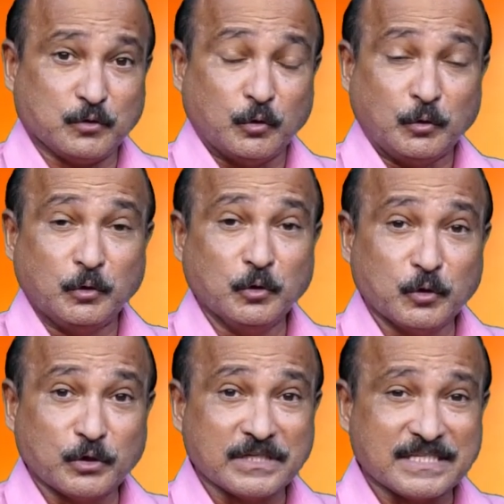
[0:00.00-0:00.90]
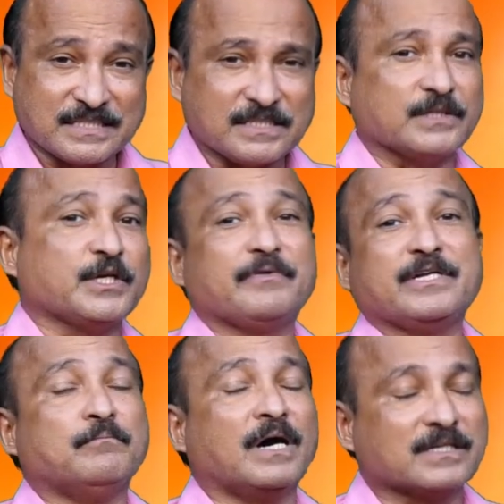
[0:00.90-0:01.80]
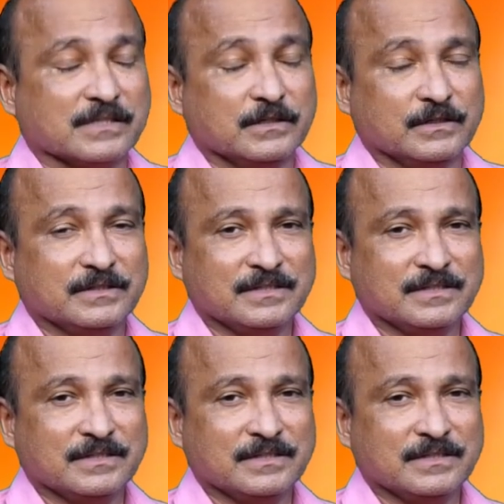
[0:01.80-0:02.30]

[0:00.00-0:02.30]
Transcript: தொண்ணூறு சதவீத மக்கள்